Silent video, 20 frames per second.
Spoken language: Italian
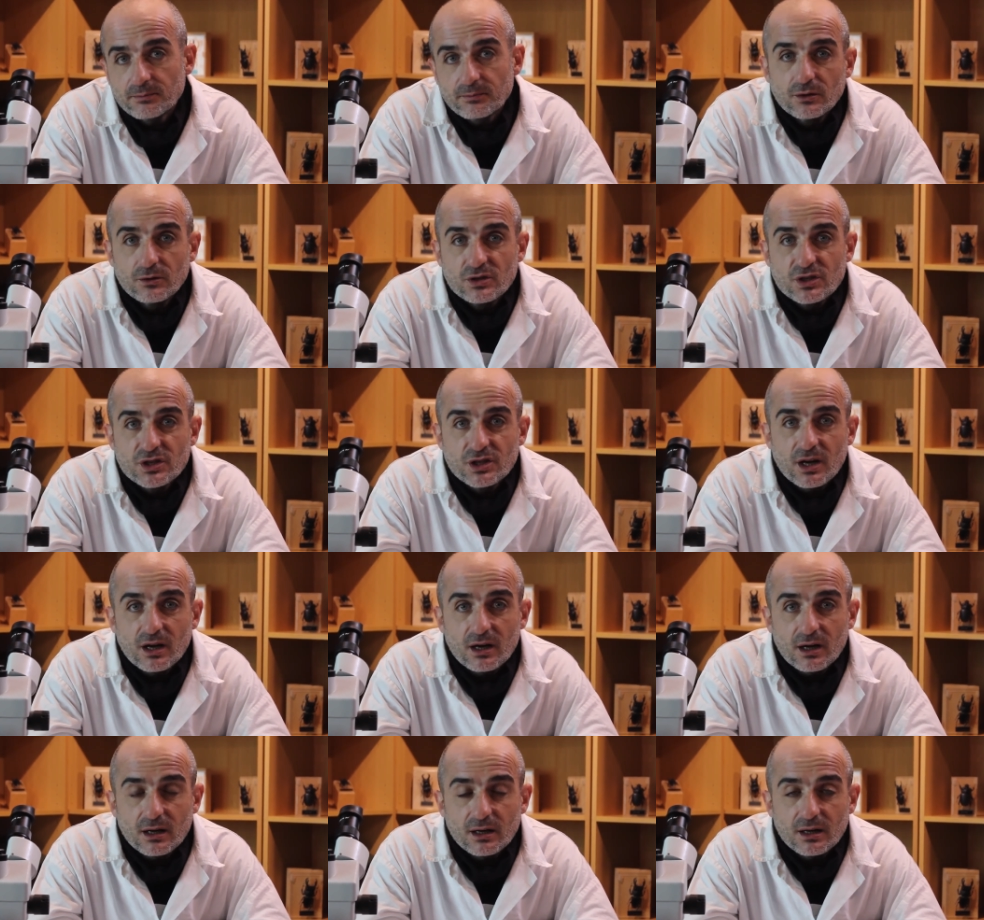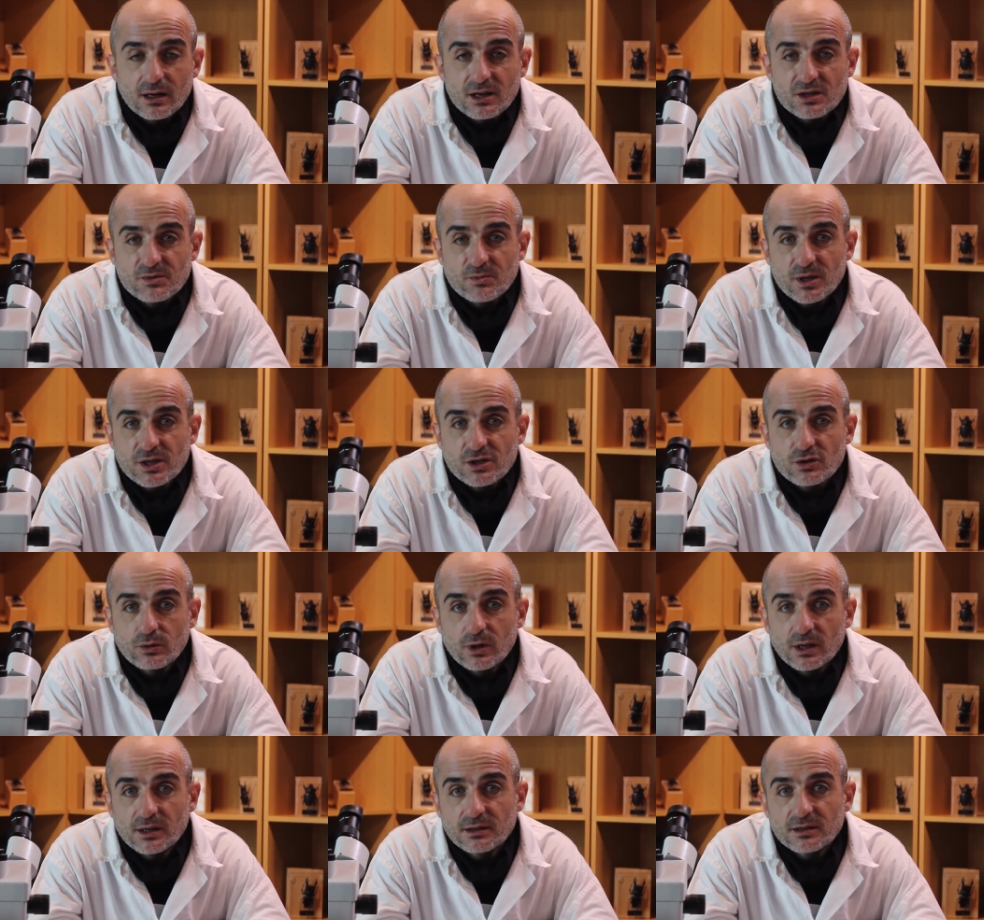non si ha eh,
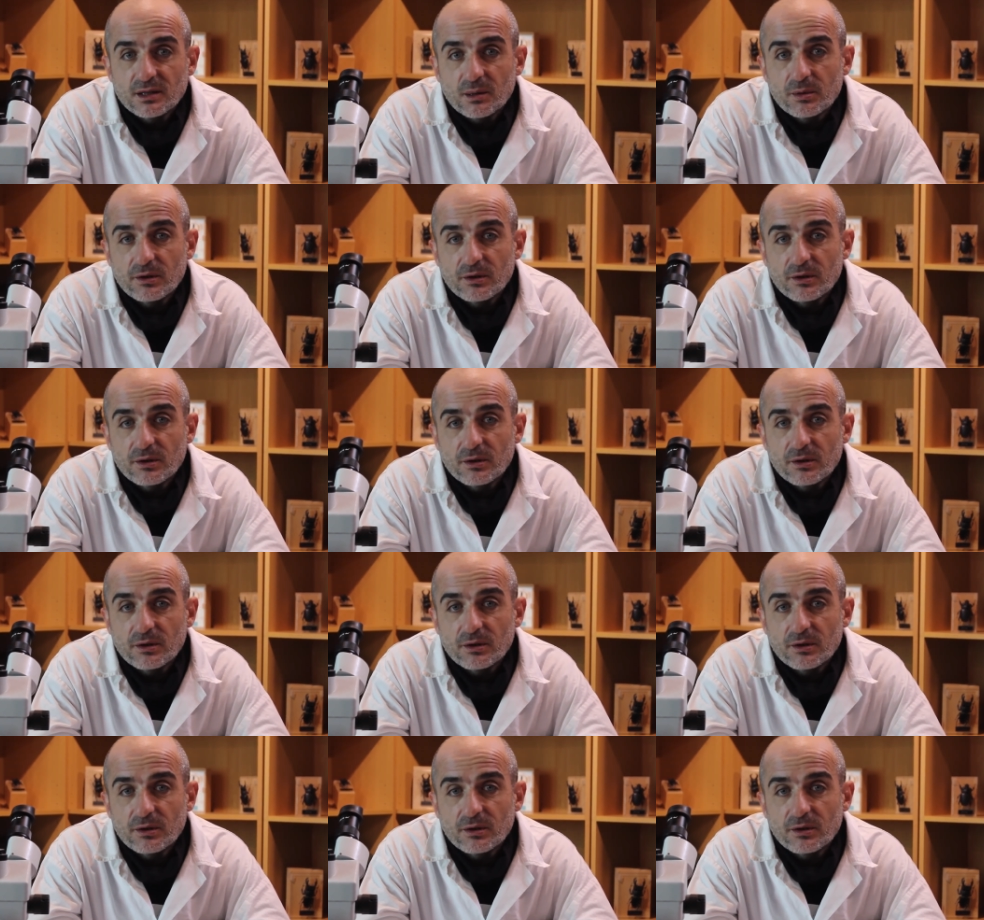spesso una netta